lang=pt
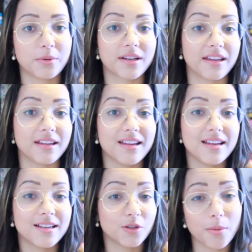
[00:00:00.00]
porque
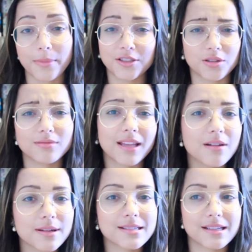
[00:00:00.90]
normalmente eu não
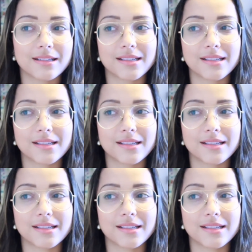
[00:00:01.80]
tenho essa,